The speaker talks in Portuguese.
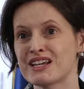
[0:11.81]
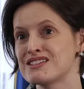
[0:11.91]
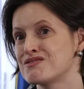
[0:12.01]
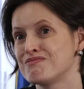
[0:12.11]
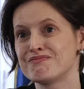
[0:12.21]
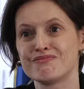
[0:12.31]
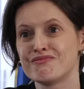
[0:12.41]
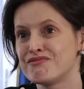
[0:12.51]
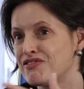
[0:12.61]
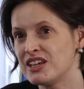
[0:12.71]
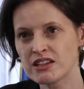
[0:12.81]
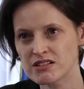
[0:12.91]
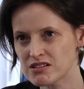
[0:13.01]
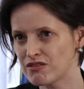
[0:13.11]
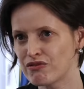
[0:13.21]
das
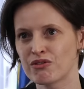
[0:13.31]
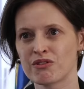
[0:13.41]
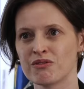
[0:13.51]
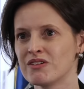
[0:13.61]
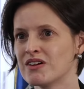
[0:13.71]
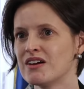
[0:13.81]
vidas que foram